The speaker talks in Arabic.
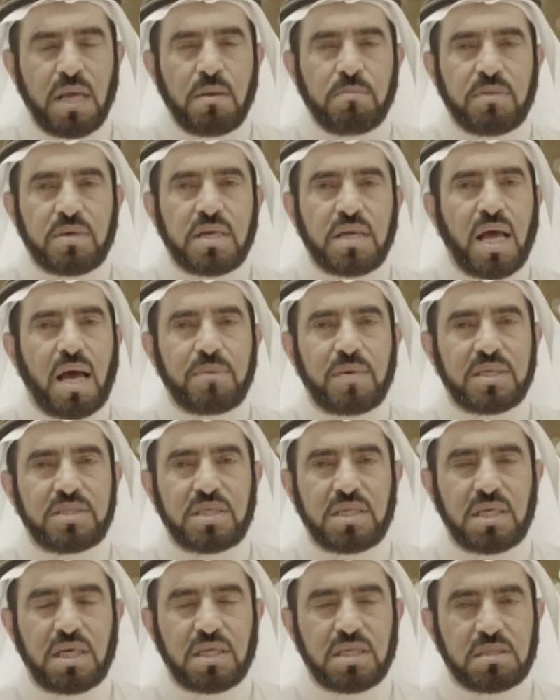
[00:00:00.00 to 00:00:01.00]

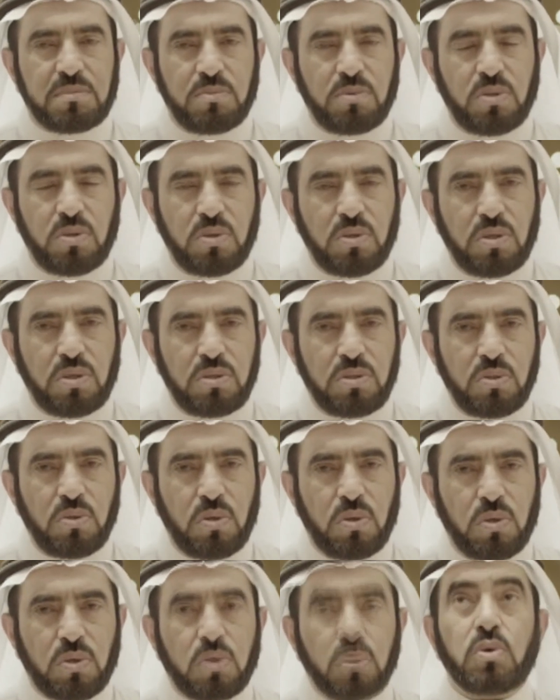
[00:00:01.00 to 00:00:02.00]
برنامجي اسمه
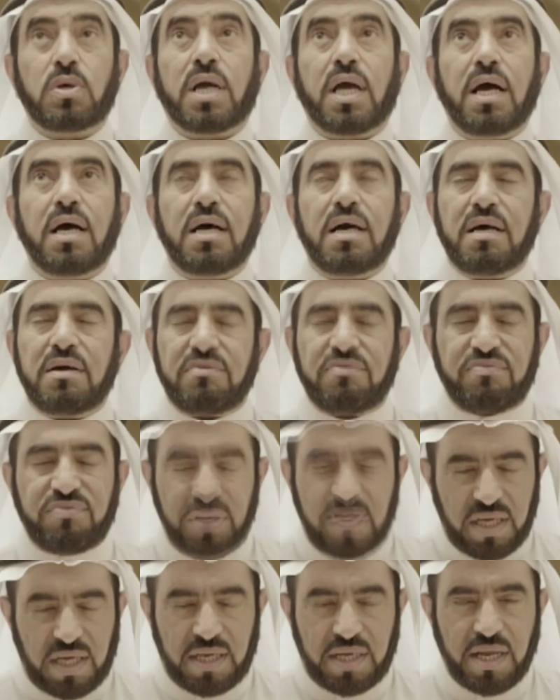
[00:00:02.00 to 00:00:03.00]
نورك
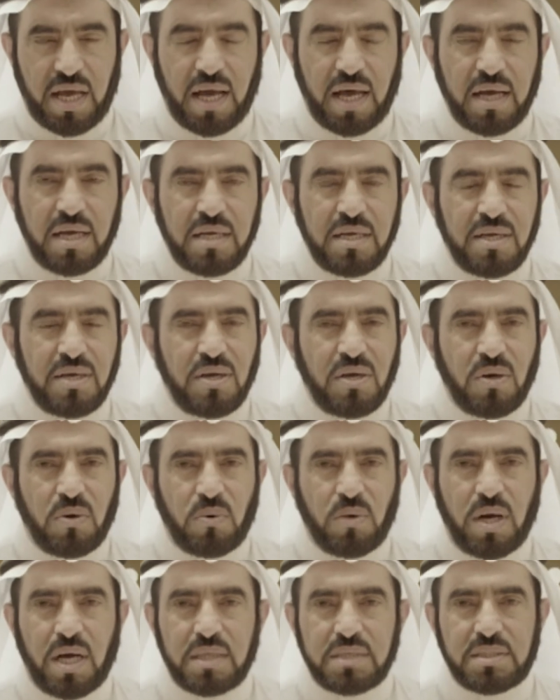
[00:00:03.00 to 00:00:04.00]
فينا
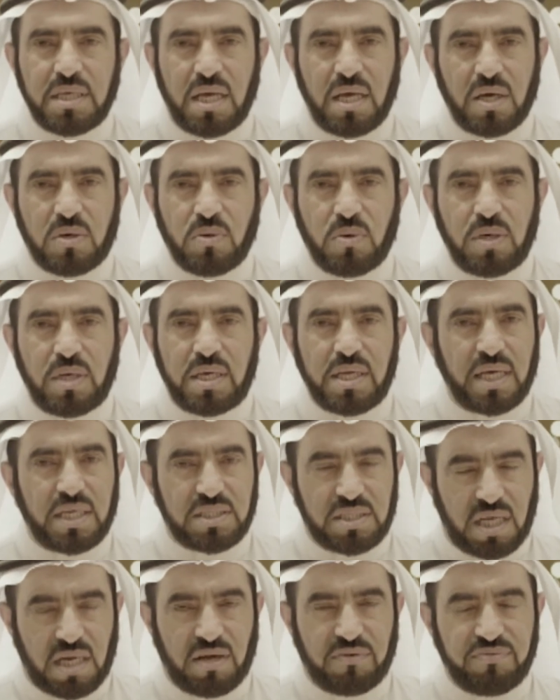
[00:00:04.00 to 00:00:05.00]
وسيكون لي
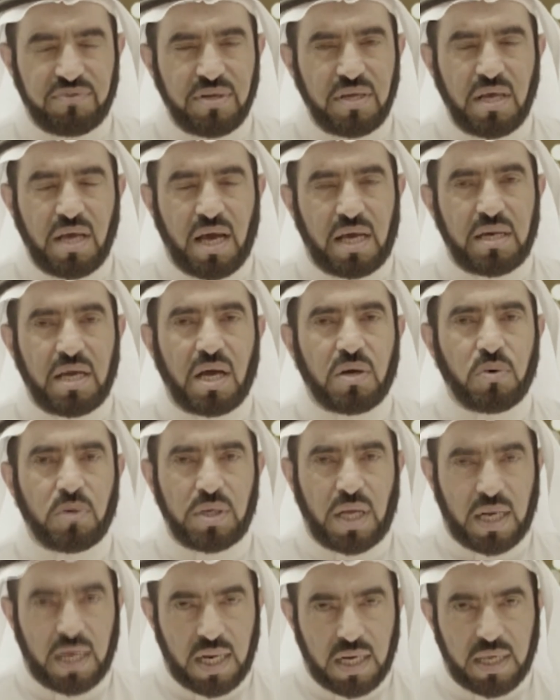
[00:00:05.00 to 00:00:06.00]
الشرف أن أكون
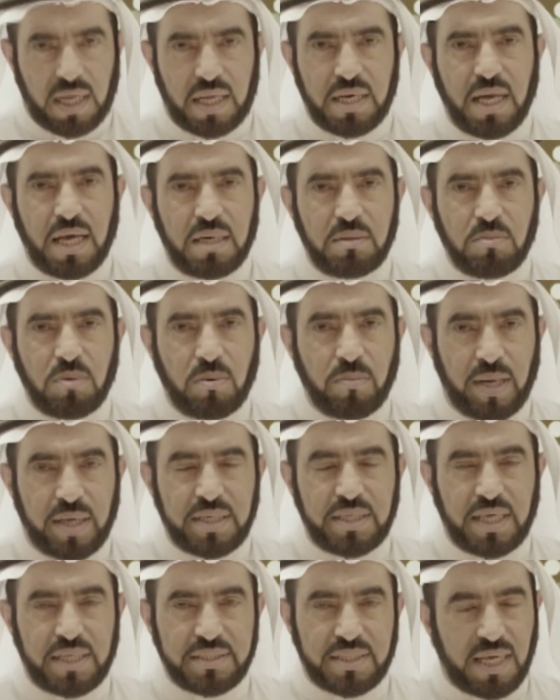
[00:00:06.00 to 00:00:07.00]
على القناة
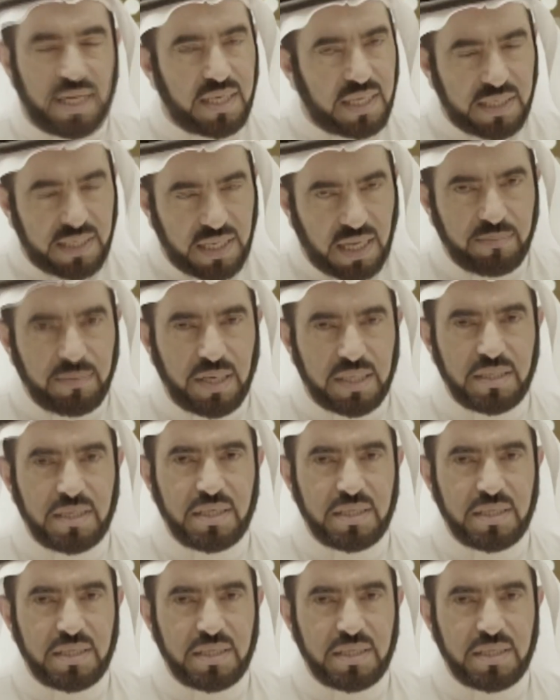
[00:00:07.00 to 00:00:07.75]
المميزة يمن